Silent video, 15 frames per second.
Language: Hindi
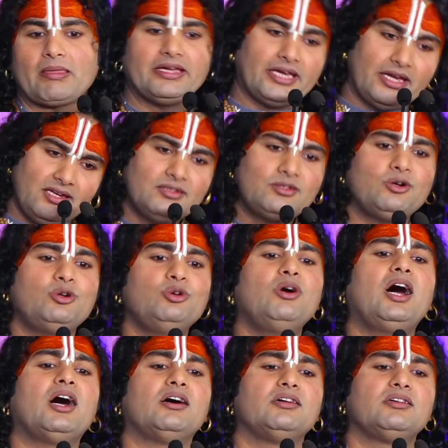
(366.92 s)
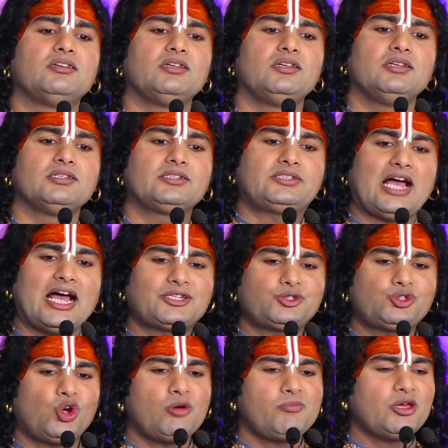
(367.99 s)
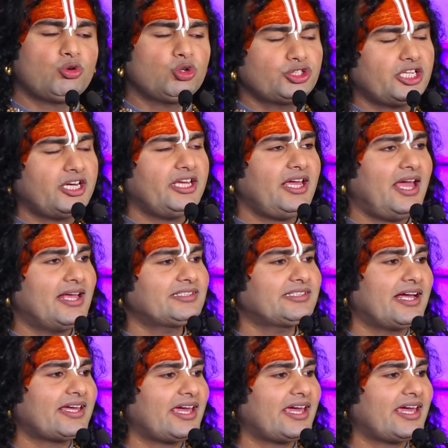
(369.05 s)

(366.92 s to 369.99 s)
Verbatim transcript: यही तो हुआ शास्त्रों में कुछ नहीं है ऐसा